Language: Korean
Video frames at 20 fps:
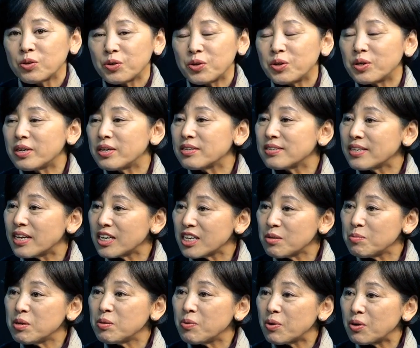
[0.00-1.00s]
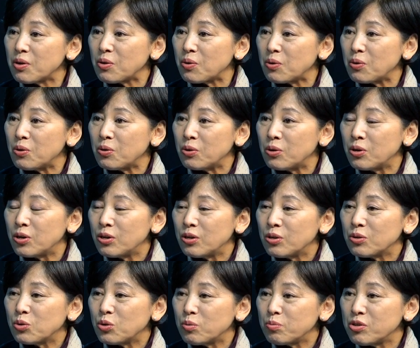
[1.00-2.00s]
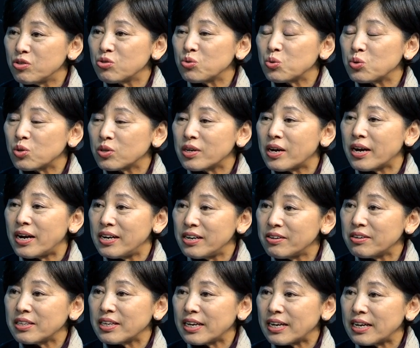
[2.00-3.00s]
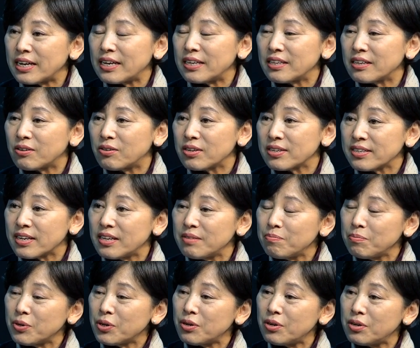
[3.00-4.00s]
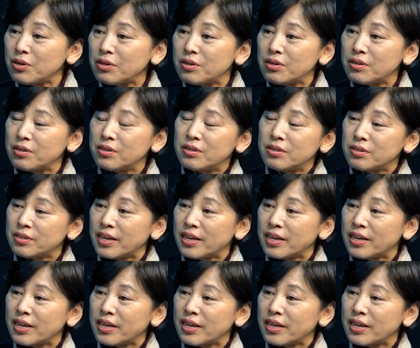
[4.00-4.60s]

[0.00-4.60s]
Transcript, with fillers: 또 여러 가지 상임위별로 또 민주노총과 관련한 거기 산별